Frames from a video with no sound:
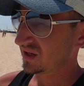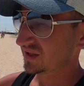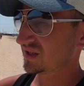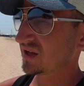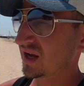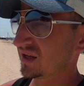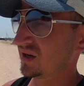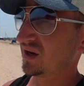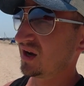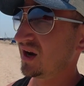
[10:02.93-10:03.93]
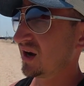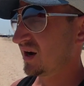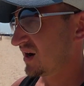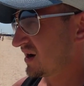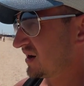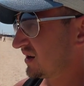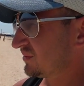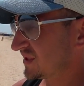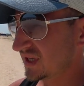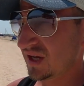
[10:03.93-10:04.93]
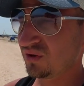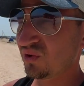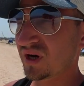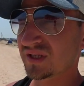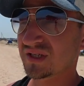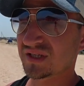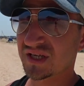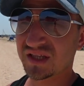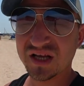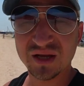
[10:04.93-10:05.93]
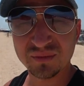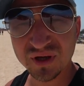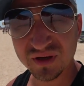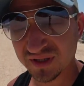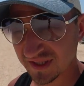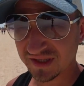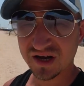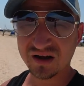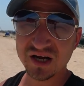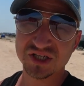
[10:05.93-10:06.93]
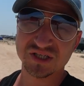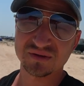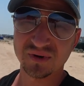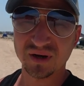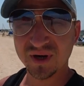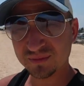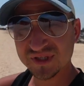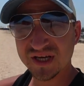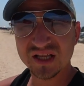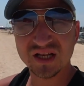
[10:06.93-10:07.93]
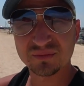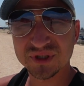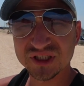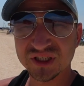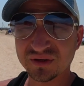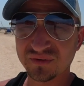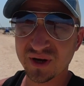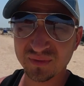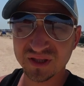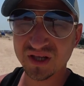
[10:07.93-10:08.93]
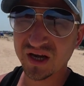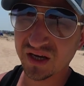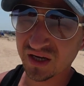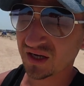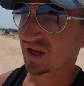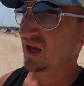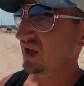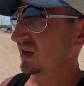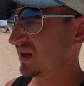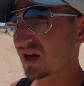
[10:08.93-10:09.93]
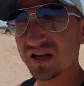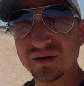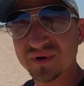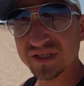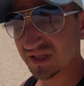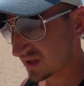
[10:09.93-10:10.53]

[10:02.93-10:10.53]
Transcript: знать все нюансы с отелями, цена-качество, обязательно пишите в комментариях. И я для вас